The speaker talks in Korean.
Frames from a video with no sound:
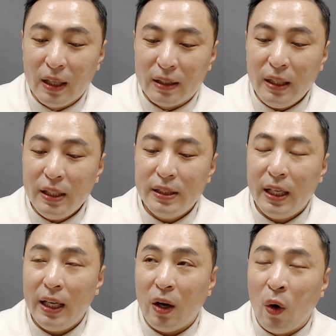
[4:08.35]
그게
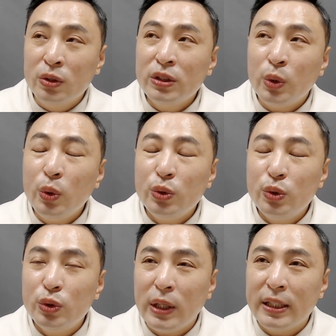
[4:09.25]
이제 어느
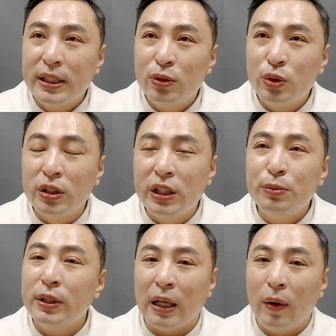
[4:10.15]
소유자인지도
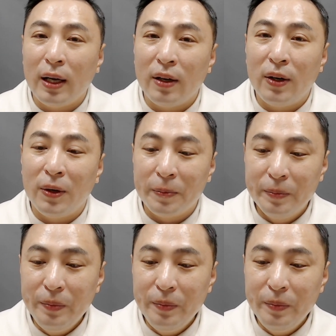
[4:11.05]
등기부에 나와요.